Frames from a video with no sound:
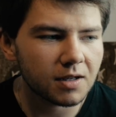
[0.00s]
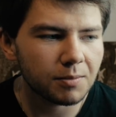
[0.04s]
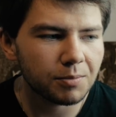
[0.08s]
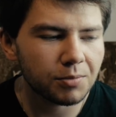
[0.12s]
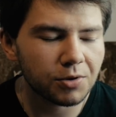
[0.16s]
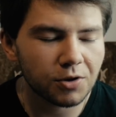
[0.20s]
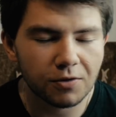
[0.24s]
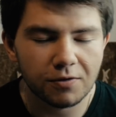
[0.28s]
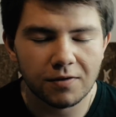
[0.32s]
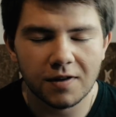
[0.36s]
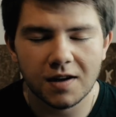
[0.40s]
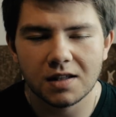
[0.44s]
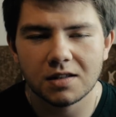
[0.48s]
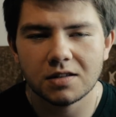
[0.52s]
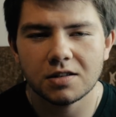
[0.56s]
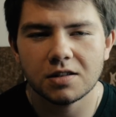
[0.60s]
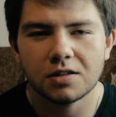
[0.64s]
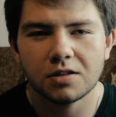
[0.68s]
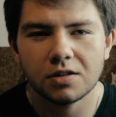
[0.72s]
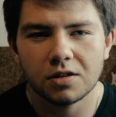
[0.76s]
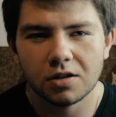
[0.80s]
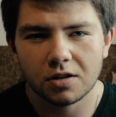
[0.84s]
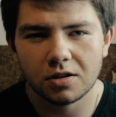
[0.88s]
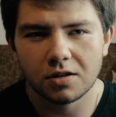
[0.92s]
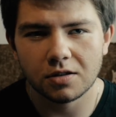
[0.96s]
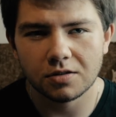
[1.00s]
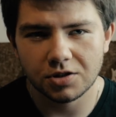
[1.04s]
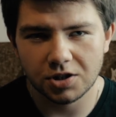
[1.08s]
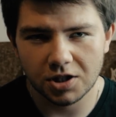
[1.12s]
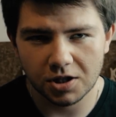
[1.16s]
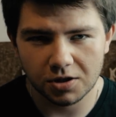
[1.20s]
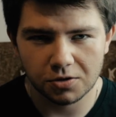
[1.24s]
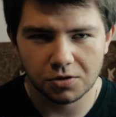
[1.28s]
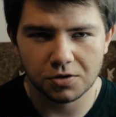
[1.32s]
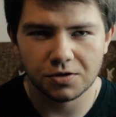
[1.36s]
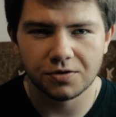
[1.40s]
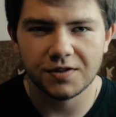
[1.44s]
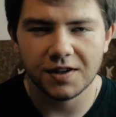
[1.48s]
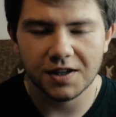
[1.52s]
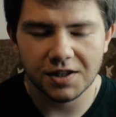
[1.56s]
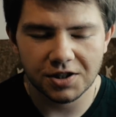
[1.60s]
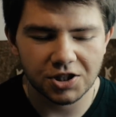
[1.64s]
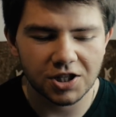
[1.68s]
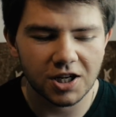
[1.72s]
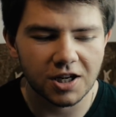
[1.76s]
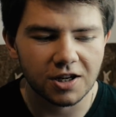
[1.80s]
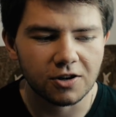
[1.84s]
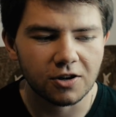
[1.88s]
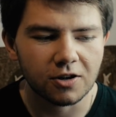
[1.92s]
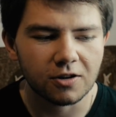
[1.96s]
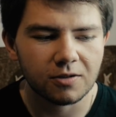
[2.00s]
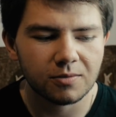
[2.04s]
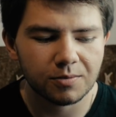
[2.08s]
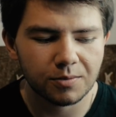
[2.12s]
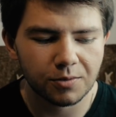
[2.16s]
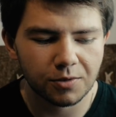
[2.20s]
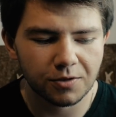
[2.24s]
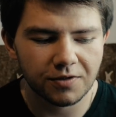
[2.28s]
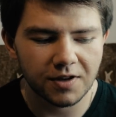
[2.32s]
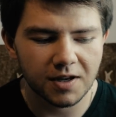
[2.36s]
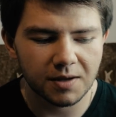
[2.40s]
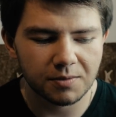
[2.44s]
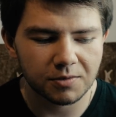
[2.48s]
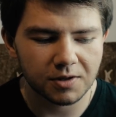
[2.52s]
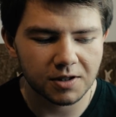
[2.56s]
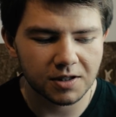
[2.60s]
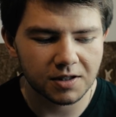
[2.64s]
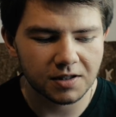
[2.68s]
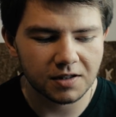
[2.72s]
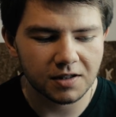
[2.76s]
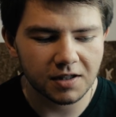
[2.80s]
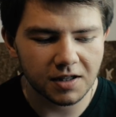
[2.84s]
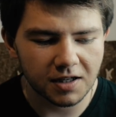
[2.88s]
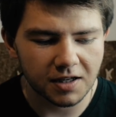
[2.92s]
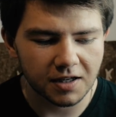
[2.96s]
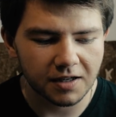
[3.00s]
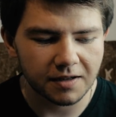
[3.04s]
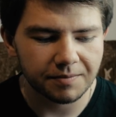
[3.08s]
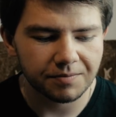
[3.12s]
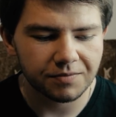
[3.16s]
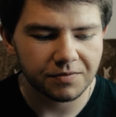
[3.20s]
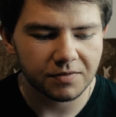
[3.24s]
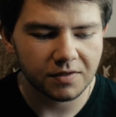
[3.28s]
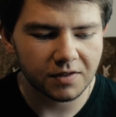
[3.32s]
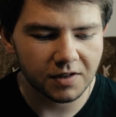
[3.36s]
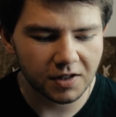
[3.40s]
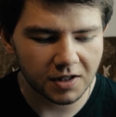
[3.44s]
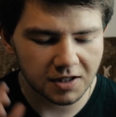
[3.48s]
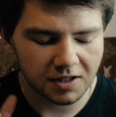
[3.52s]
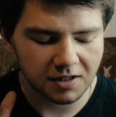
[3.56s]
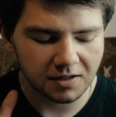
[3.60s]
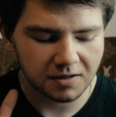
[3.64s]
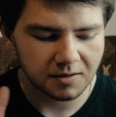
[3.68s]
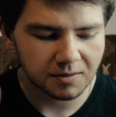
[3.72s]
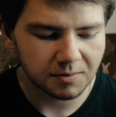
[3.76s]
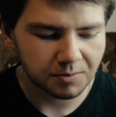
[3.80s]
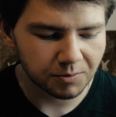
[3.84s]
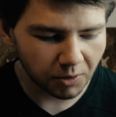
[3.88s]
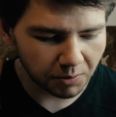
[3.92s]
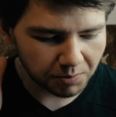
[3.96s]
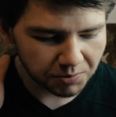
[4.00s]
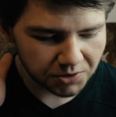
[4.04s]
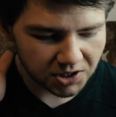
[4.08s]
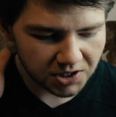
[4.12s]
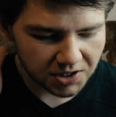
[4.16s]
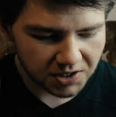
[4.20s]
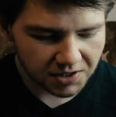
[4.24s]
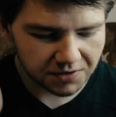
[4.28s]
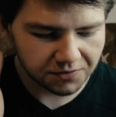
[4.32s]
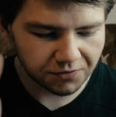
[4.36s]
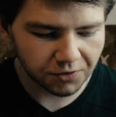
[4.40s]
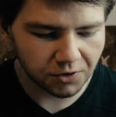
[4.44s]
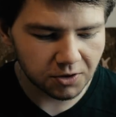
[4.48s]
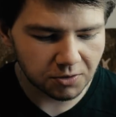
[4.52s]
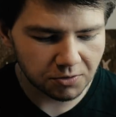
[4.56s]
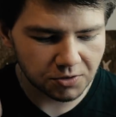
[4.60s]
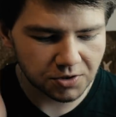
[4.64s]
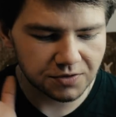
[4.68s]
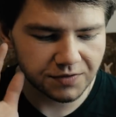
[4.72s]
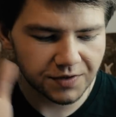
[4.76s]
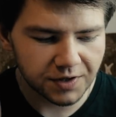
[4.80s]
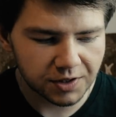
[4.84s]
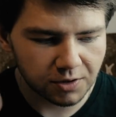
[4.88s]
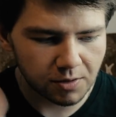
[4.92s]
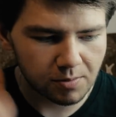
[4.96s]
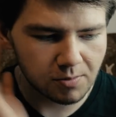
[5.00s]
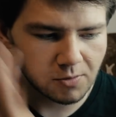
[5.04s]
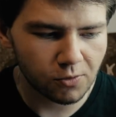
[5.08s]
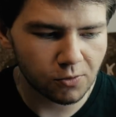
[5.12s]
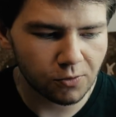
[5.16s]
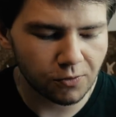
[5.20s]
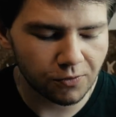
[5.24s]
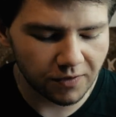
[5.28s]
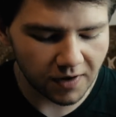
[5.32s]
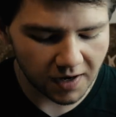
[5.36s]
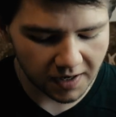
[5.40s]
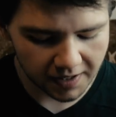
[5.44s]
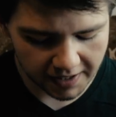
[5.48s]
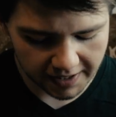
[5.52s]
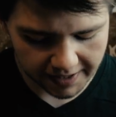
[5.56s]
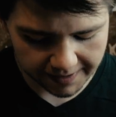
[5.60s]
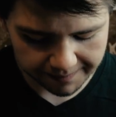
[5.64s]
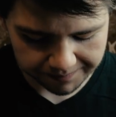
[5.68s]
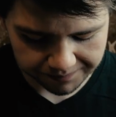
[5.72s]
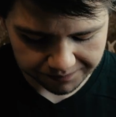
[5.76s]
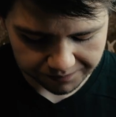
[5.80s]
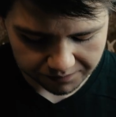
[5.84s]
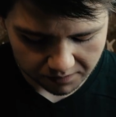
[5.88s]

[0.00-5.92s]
prowadzi do czegoś większego, bowiem gdy ty poprzez swoją świadomą uwagę